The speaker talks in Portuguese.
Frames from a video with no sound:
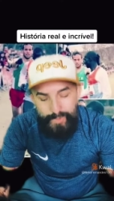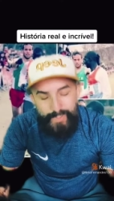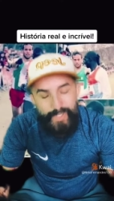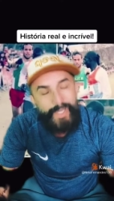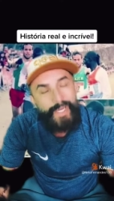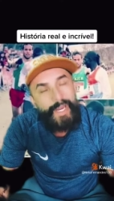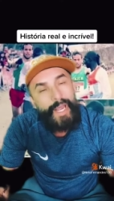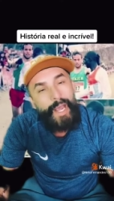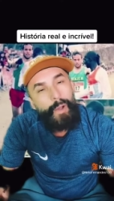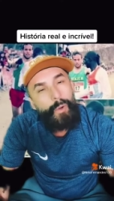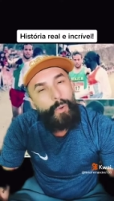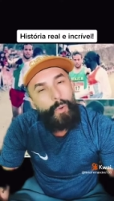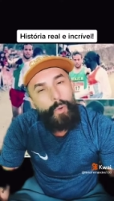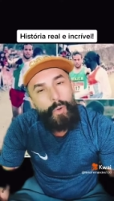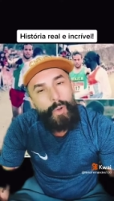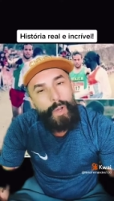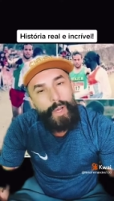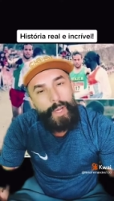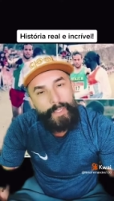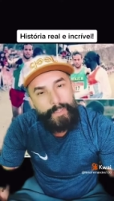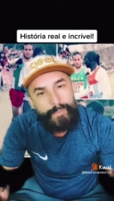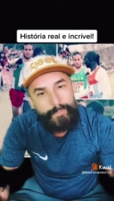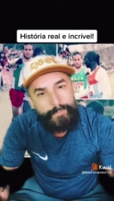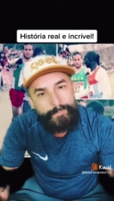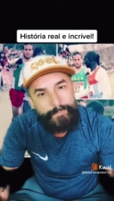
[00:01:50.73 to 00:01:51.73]
seria a
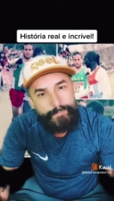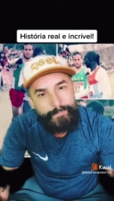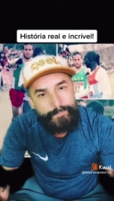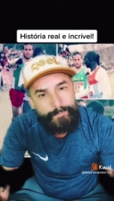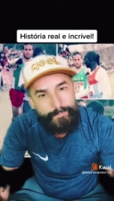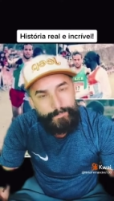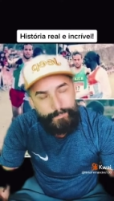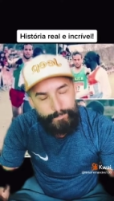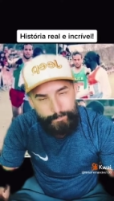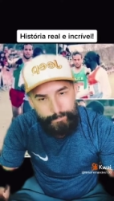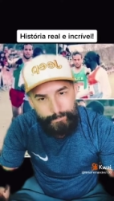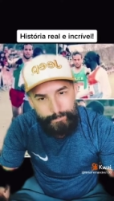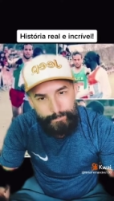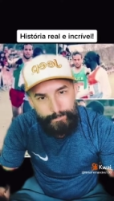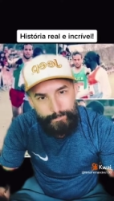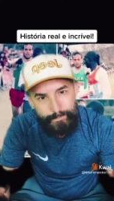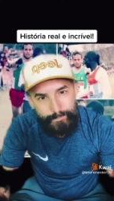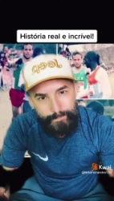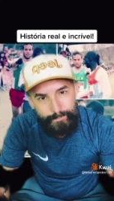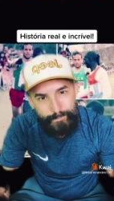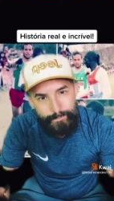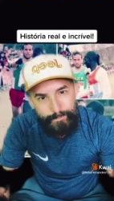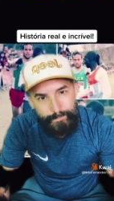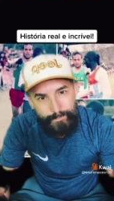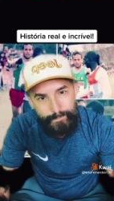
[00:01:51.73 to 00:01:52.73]
honra
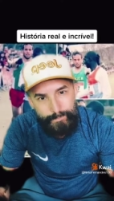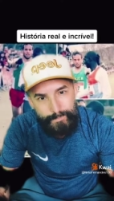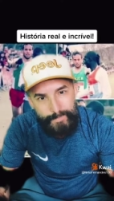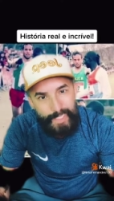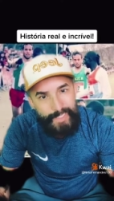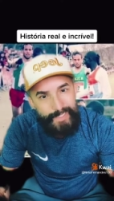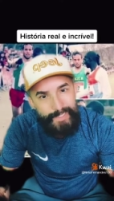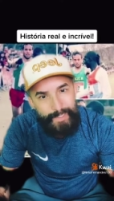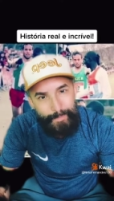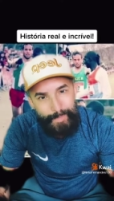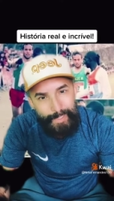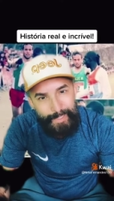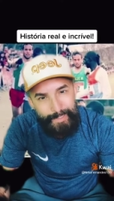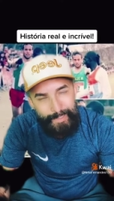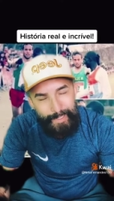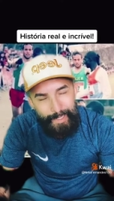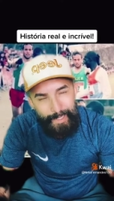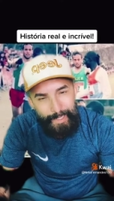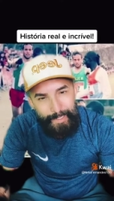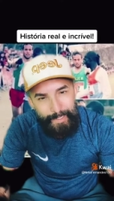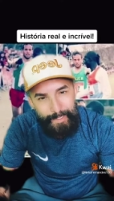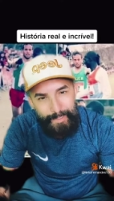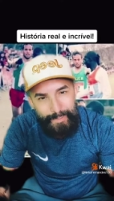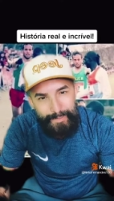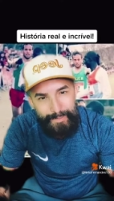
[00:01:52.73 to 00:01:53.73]
dessa
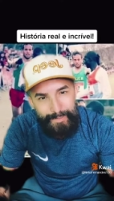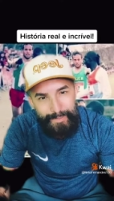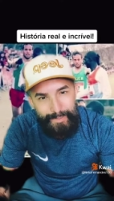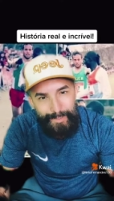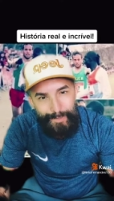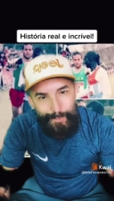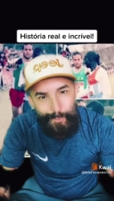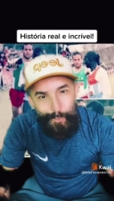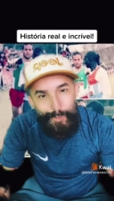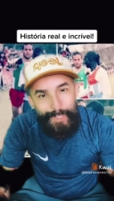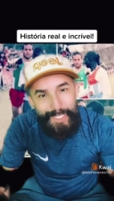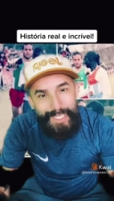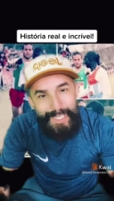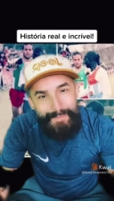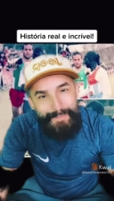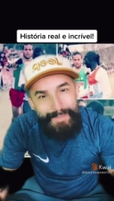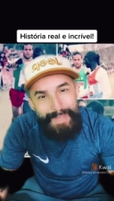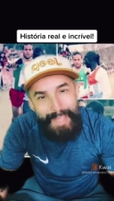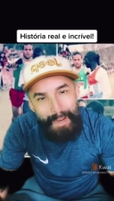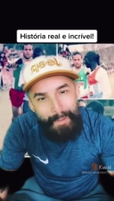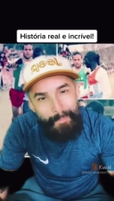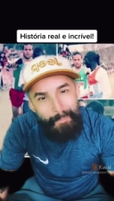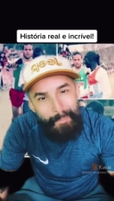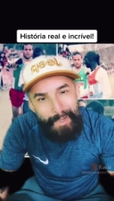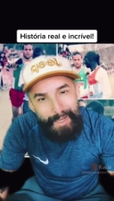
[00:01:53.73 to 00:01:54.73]
medalha? O que
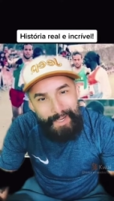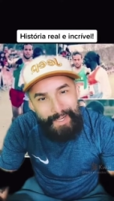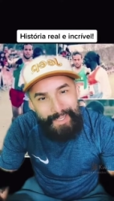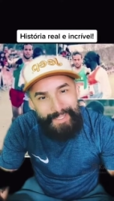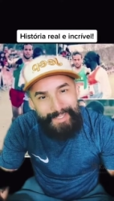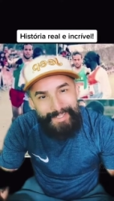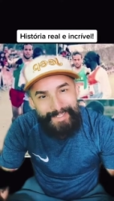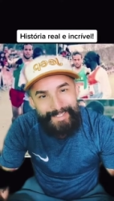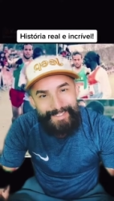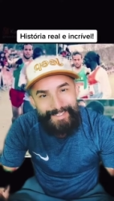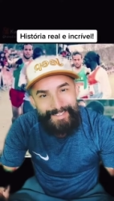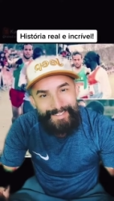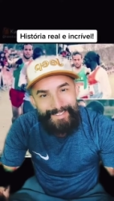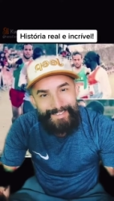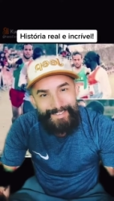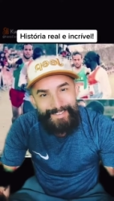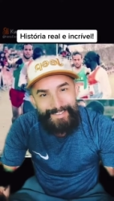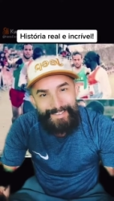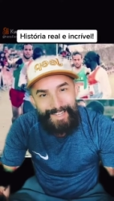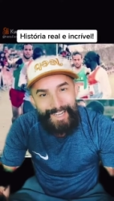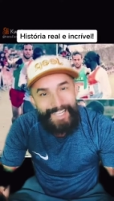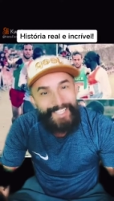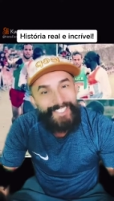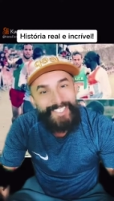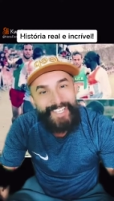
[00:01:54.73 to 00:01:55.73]
minha mãe
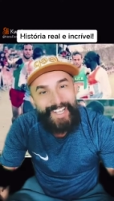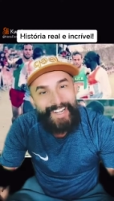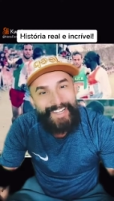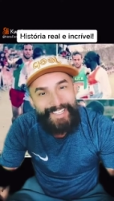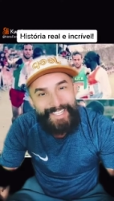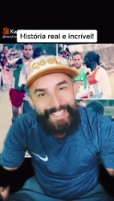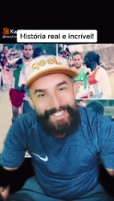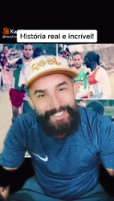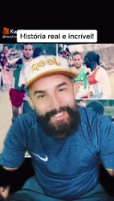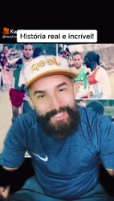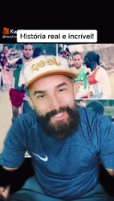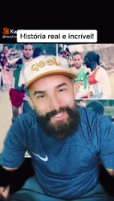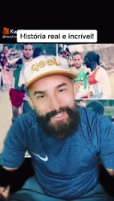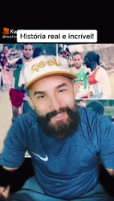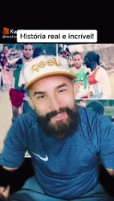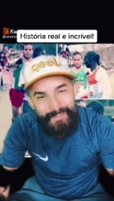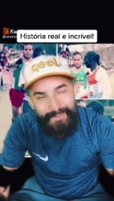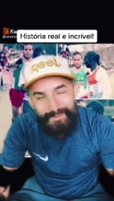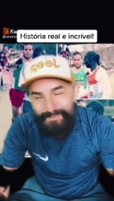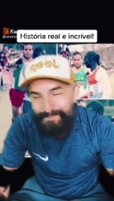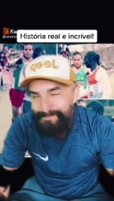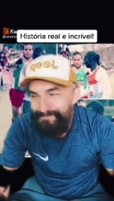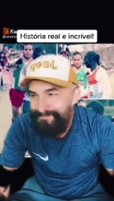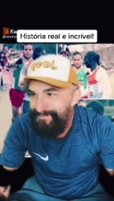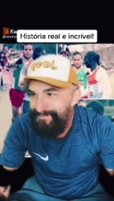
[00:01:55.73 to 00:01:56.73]
acharia disso?